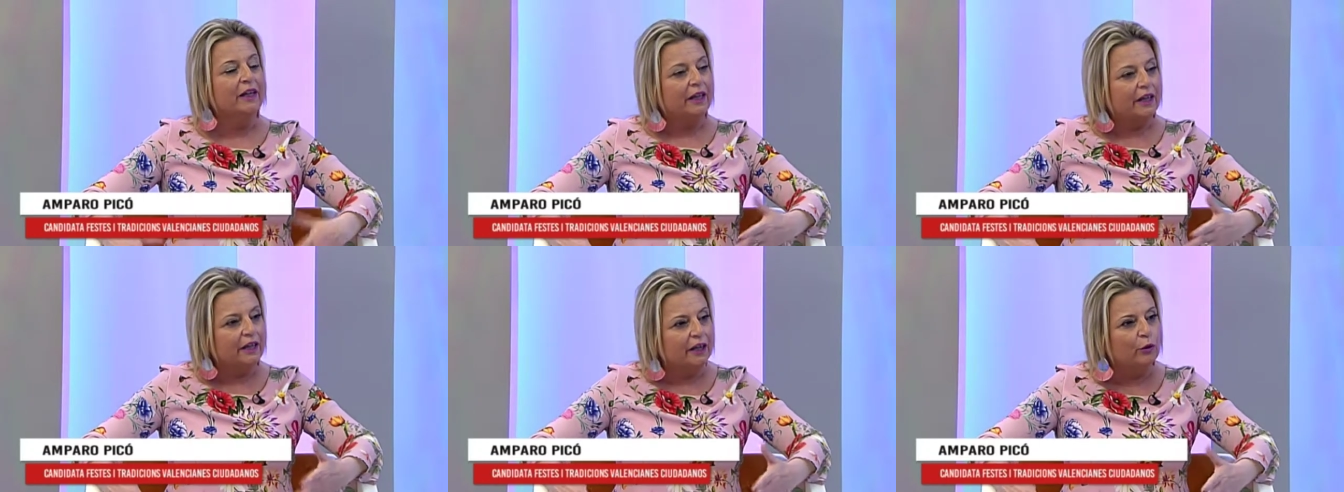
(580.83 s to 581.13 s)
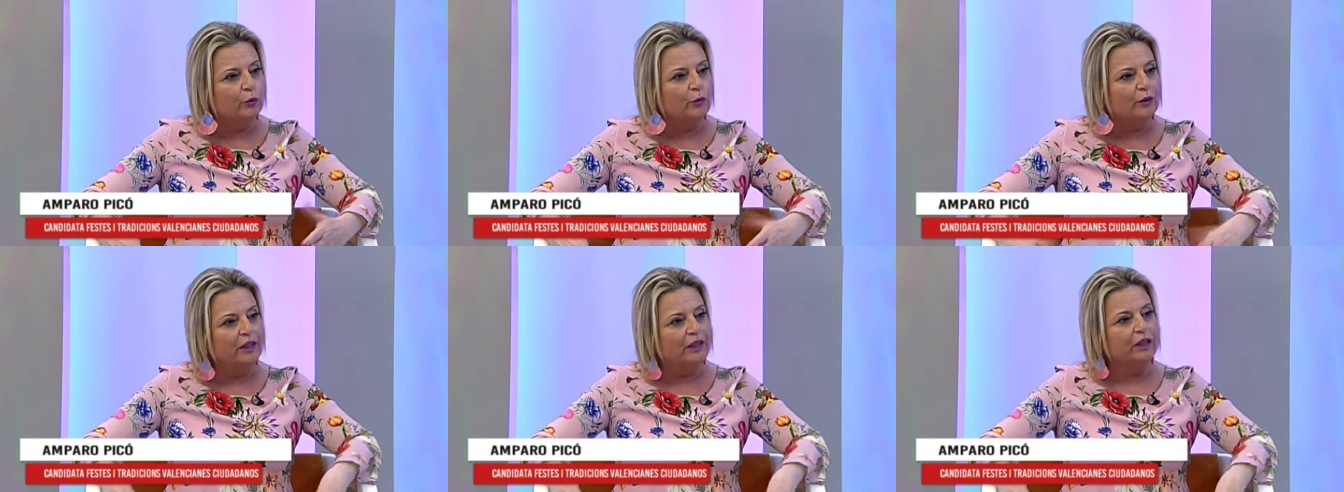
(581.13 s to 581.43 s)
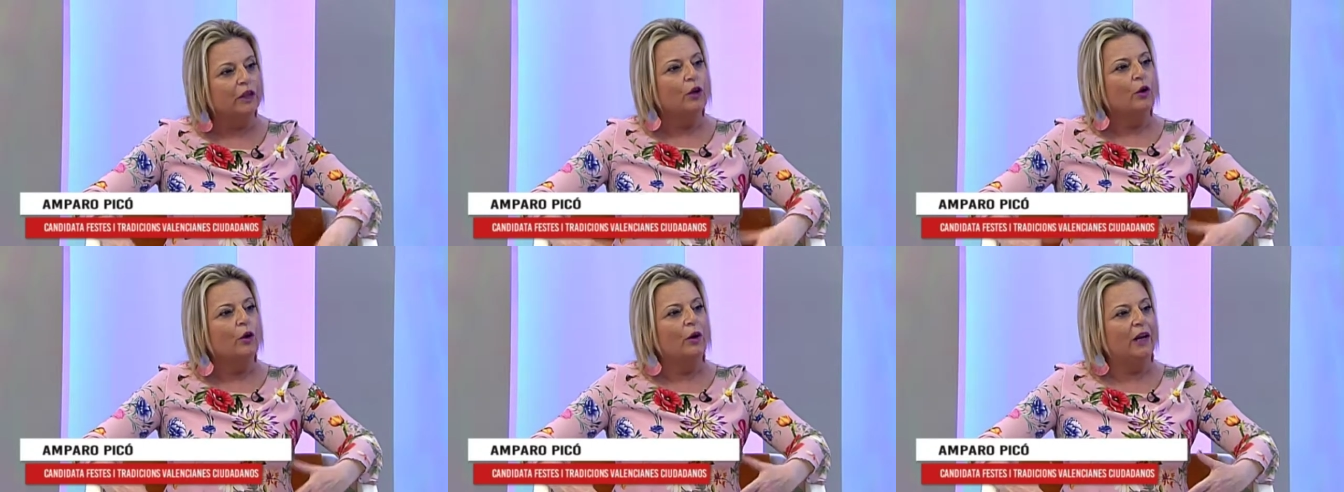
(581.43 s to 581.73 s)

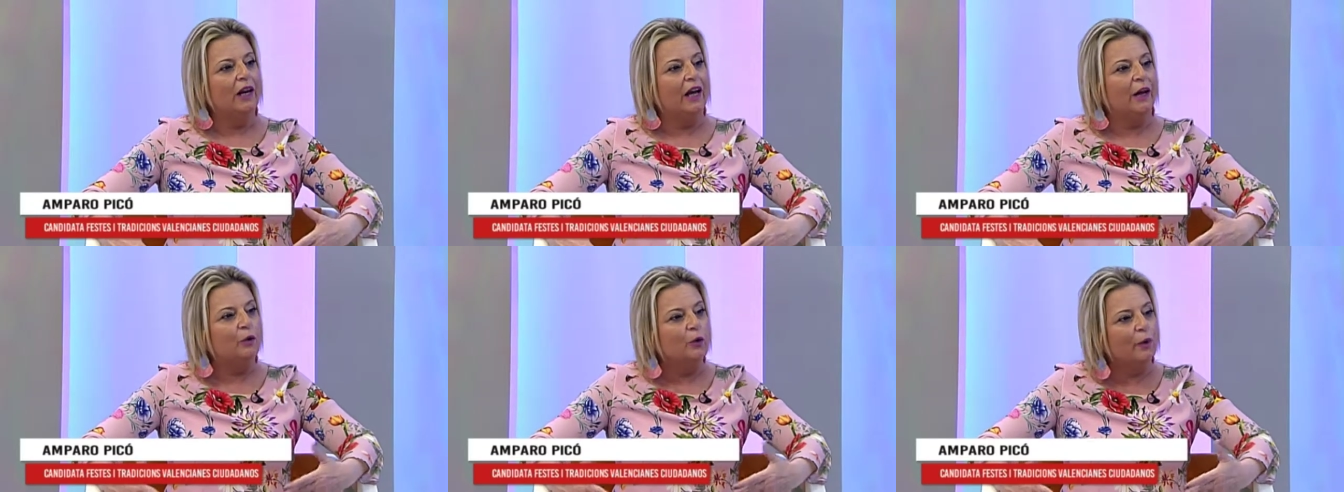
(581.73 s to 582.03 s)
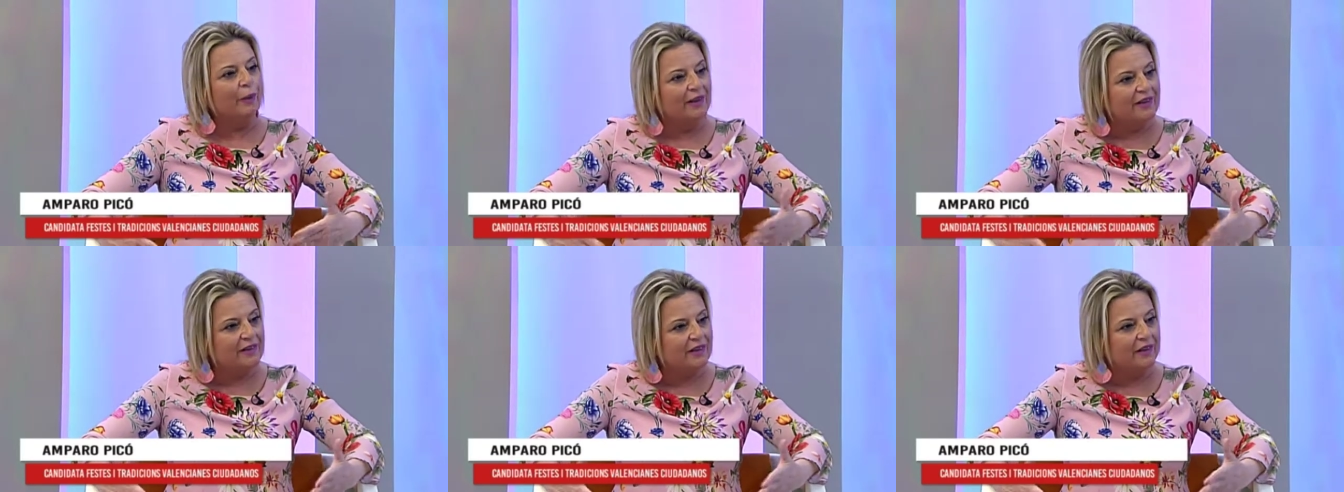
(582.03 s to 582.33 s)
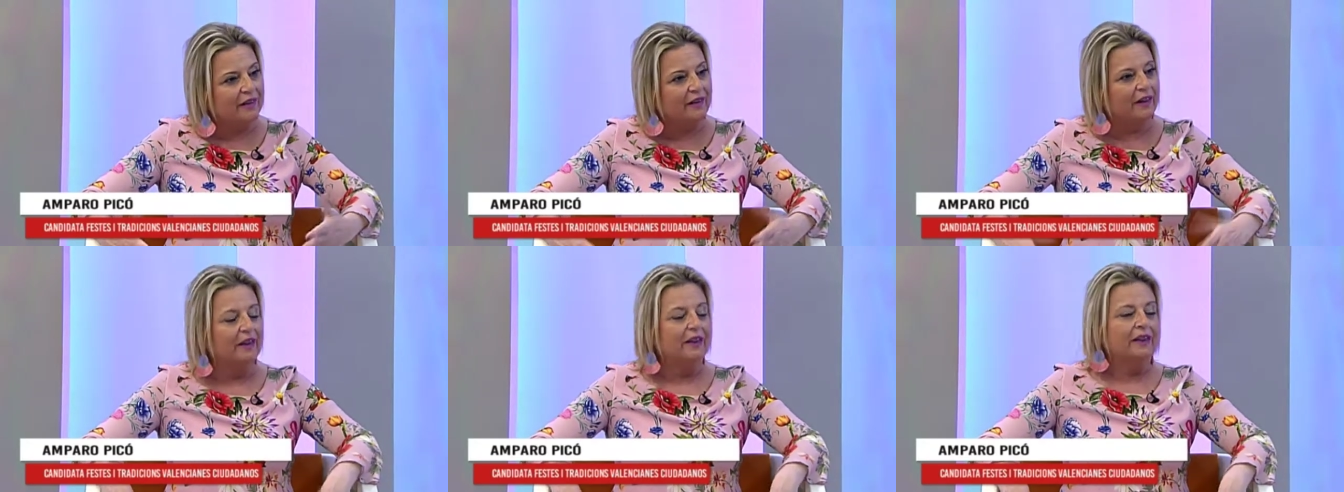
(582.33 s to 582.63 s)
reunir la nueva
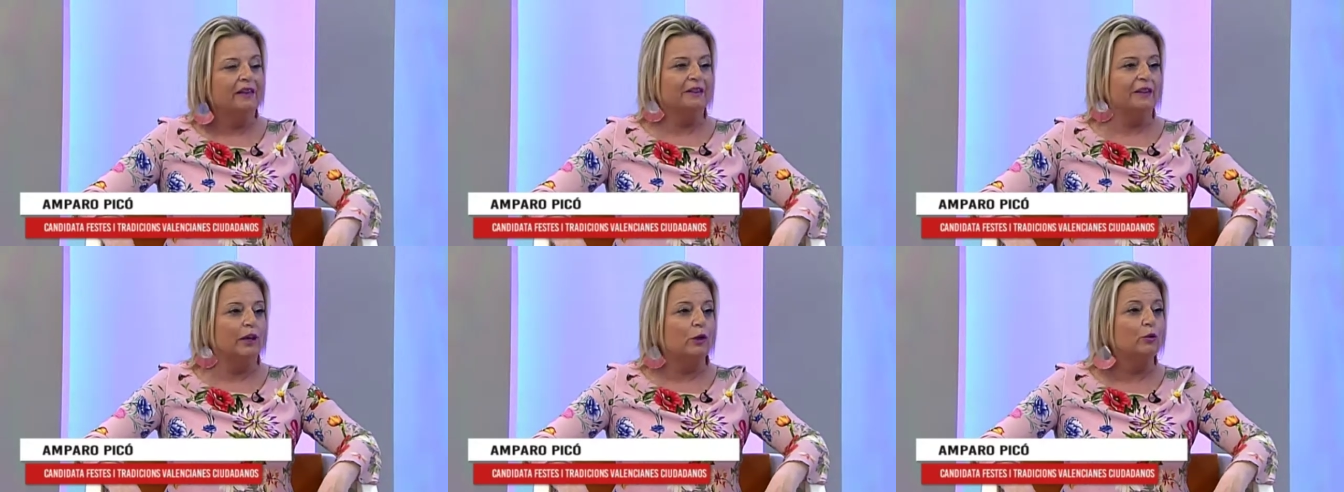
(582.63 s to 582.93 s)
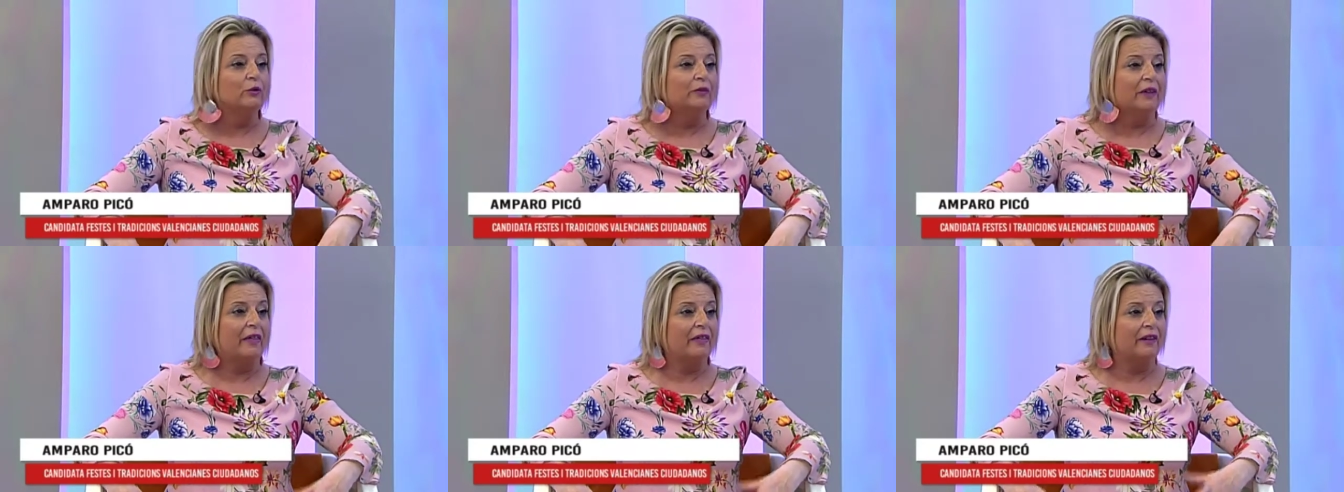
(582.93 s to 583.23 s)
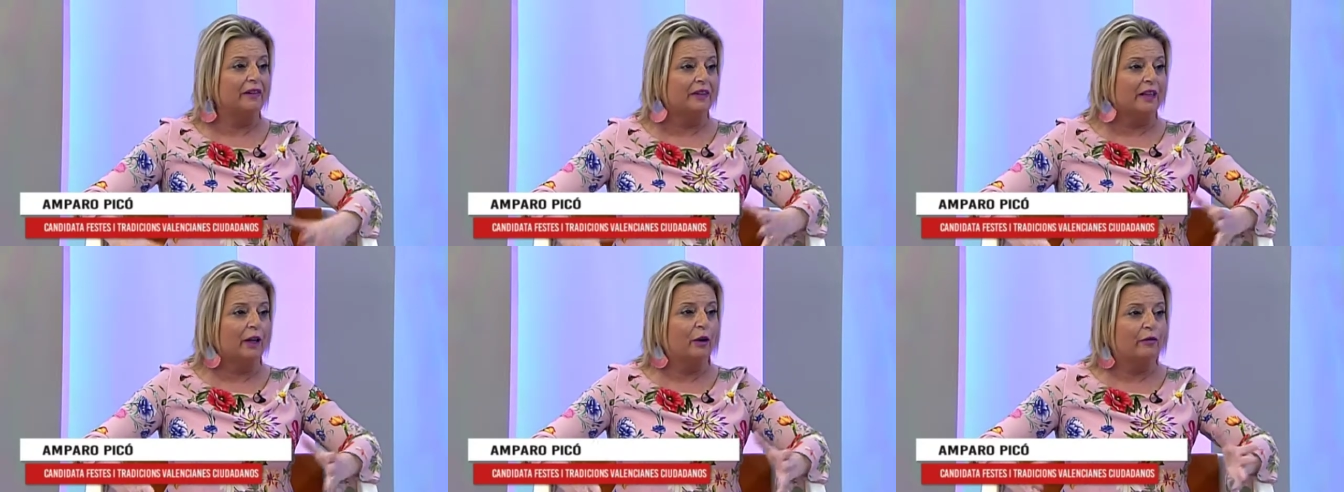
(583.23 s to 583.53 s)
sede de Junta
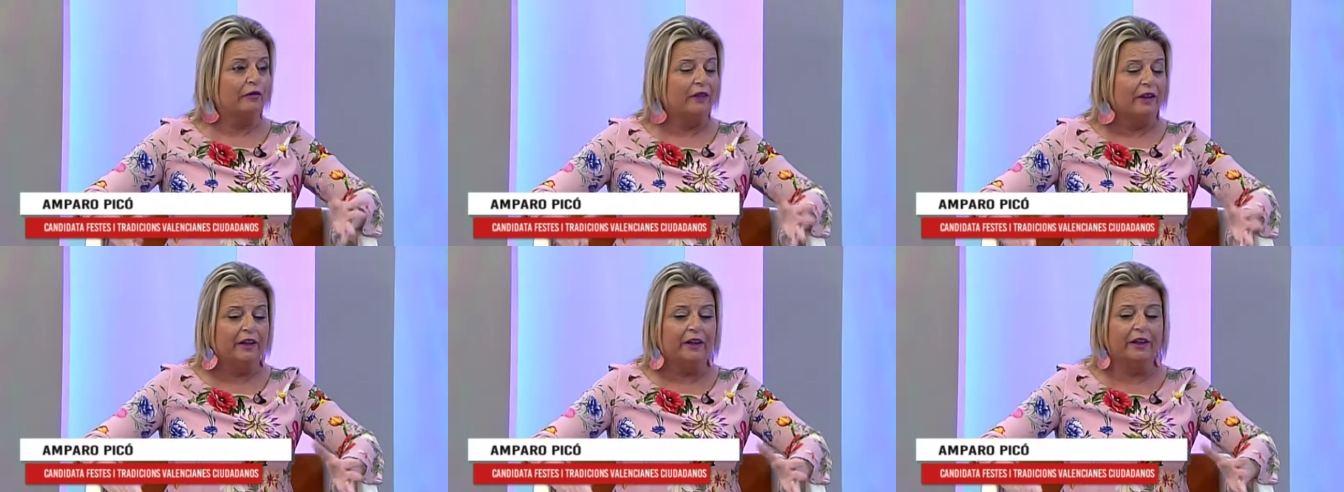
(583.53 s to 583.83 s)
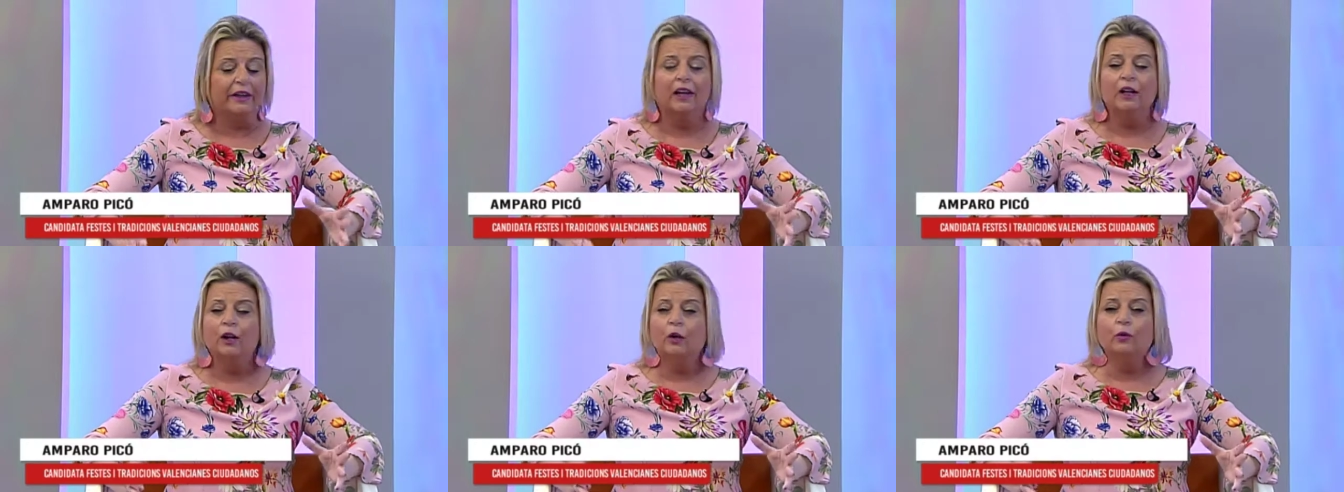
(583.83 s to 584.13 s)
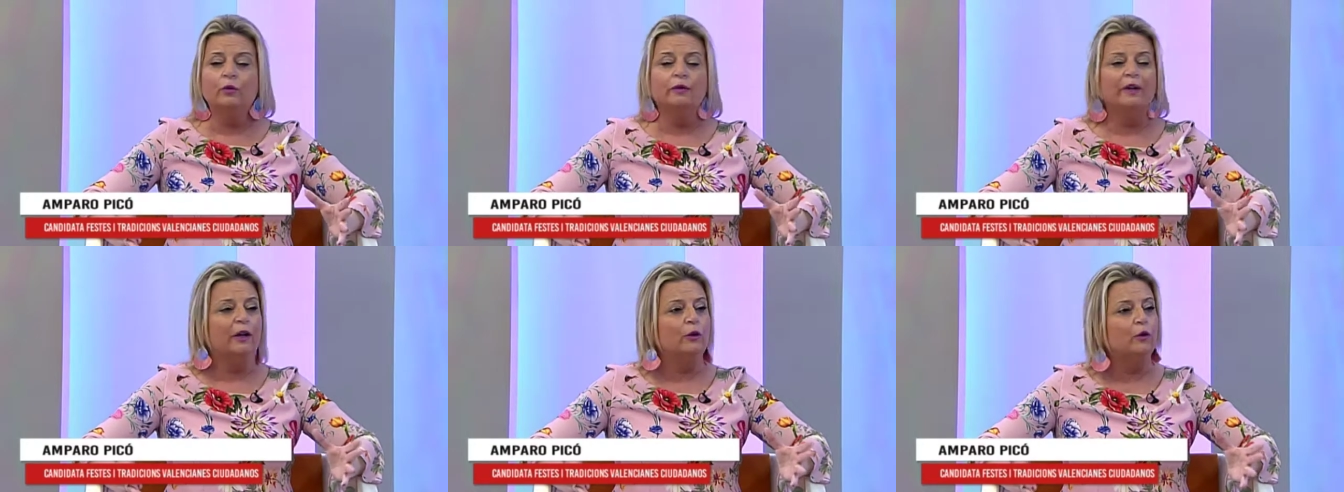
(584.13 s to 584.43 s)
Central Fallera.
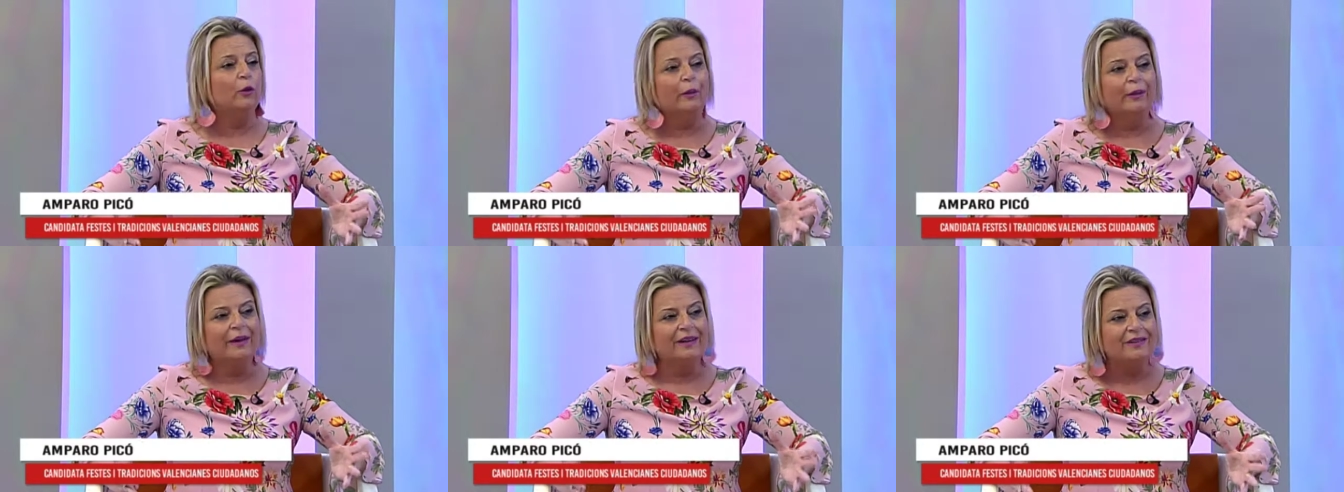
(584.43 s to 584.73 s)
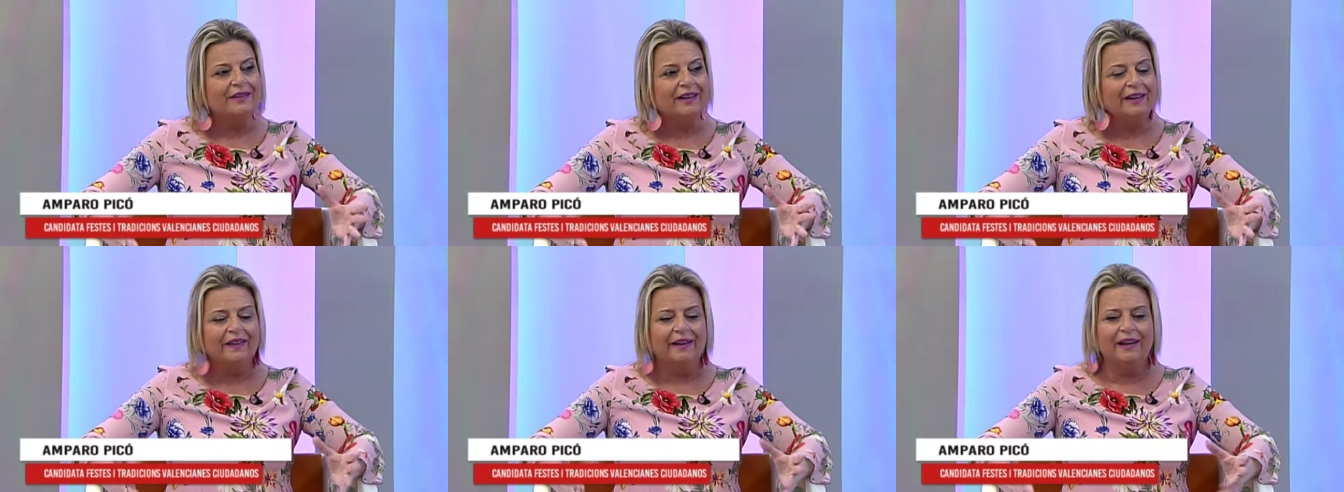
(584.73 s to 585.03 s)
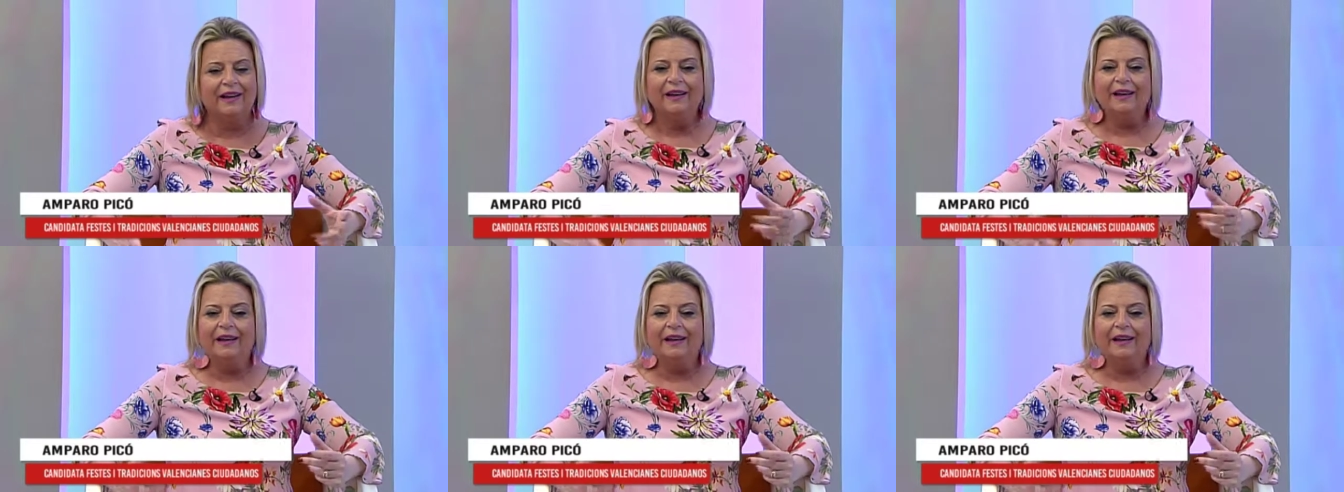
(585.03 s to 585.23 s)
Una nueva sede